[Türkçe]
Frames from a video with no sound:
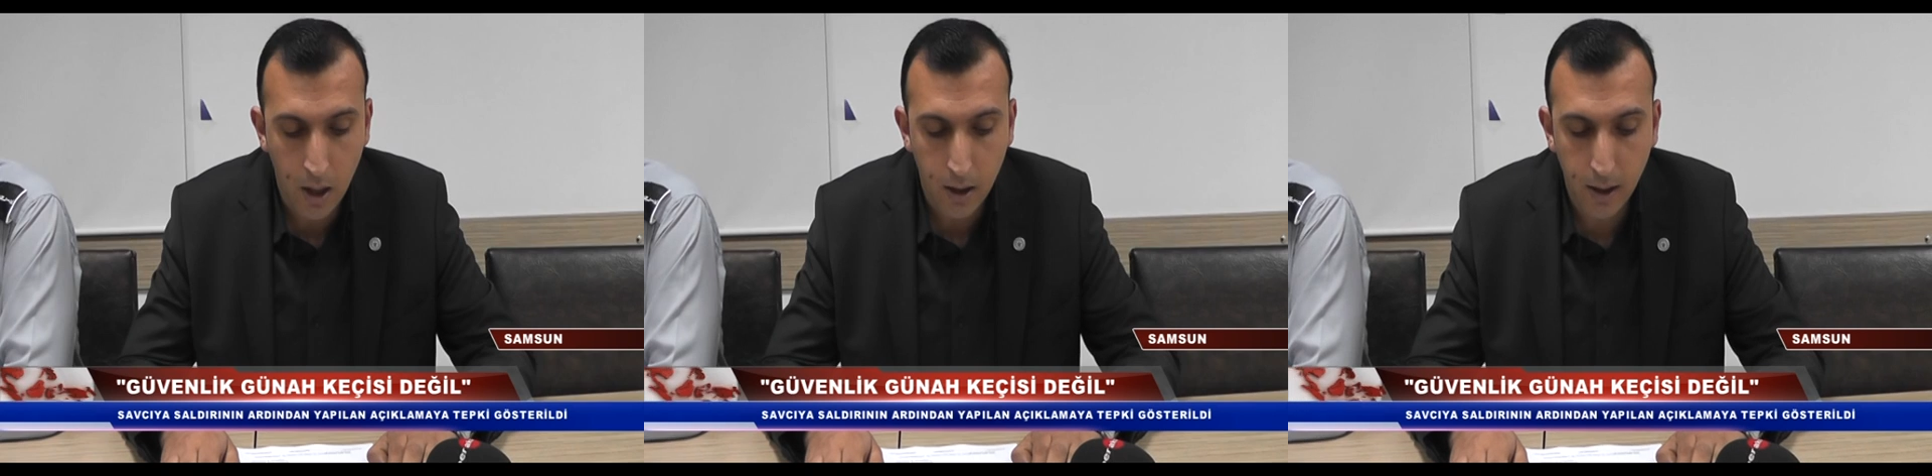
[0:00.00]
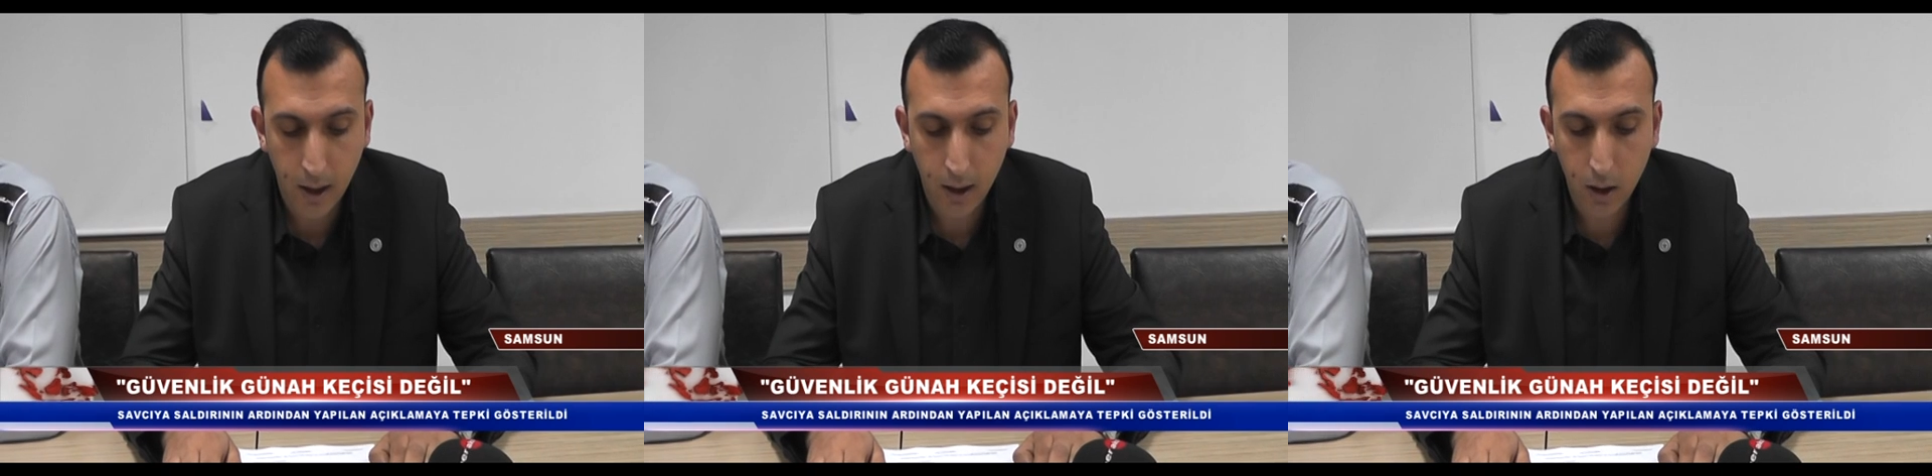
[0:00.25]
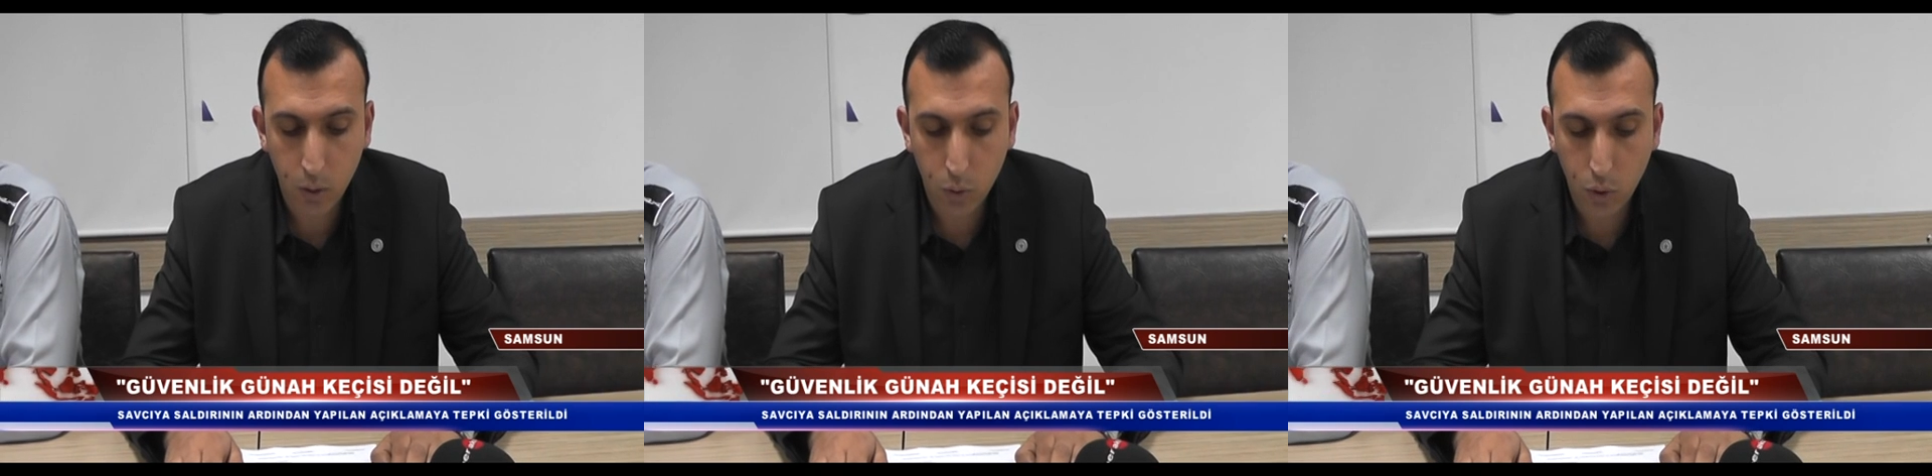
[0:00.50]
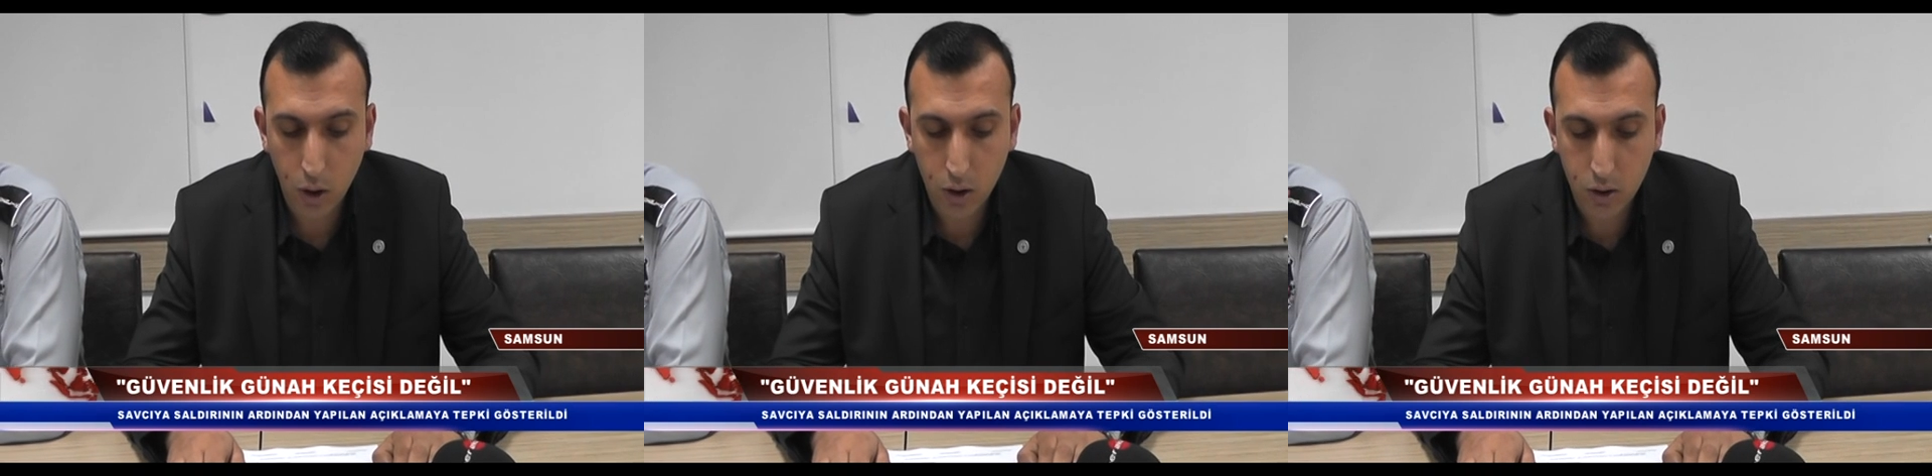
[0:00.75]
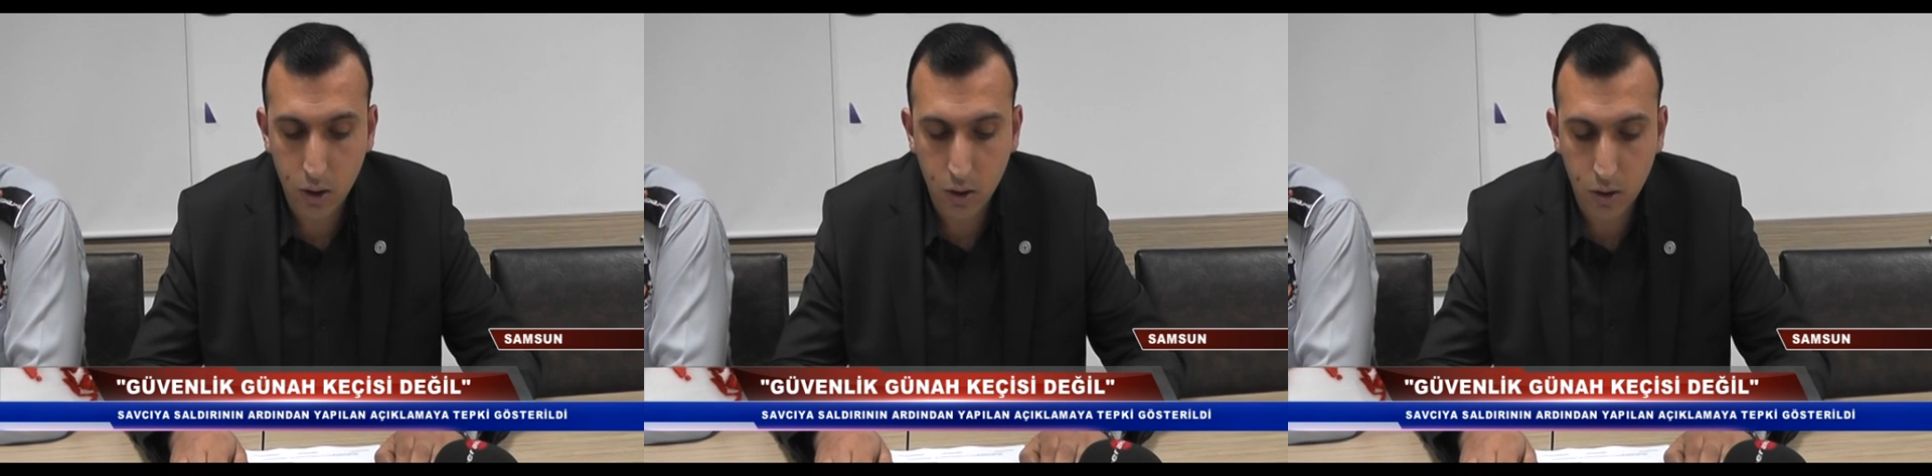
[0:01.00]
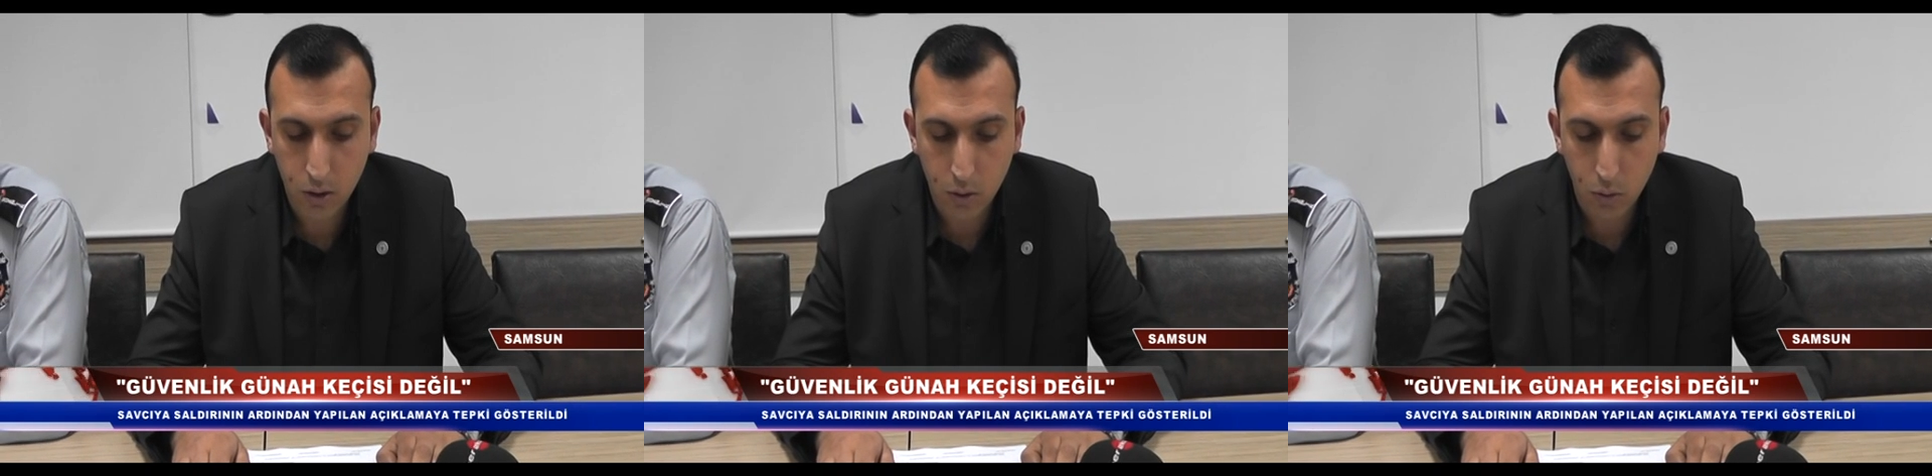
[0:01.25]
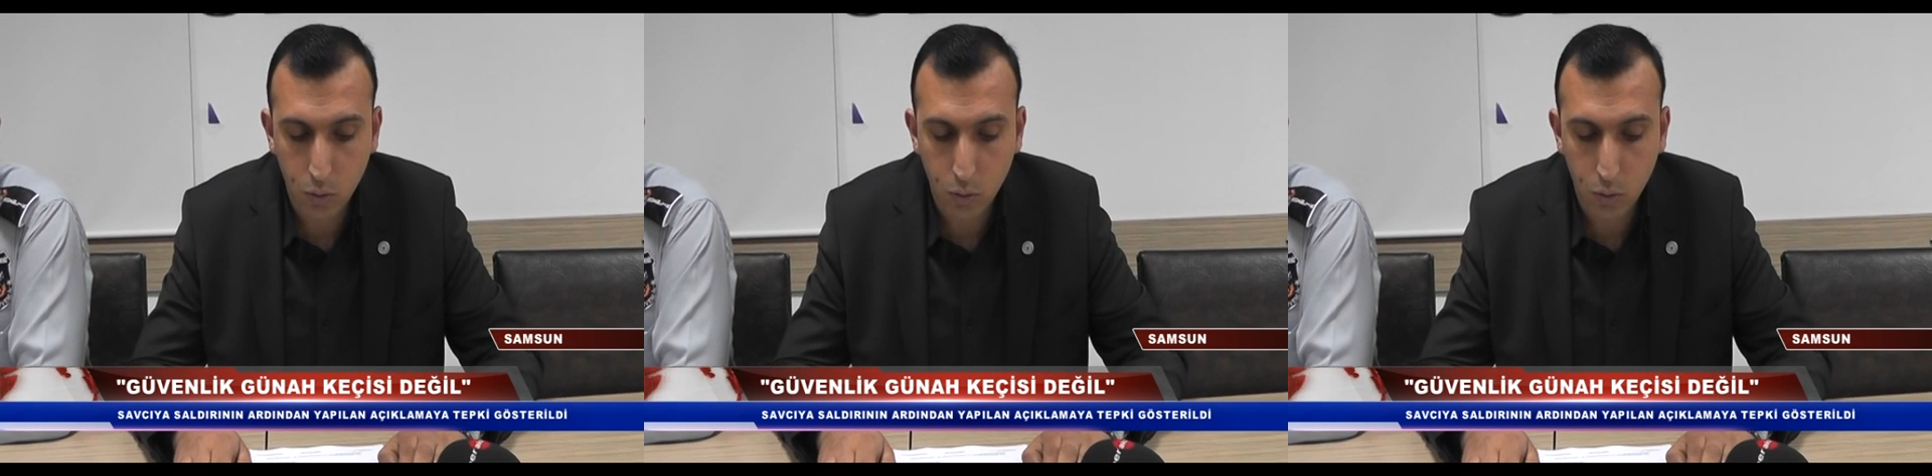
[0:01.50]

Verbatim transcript: Ne kadar uğraşız,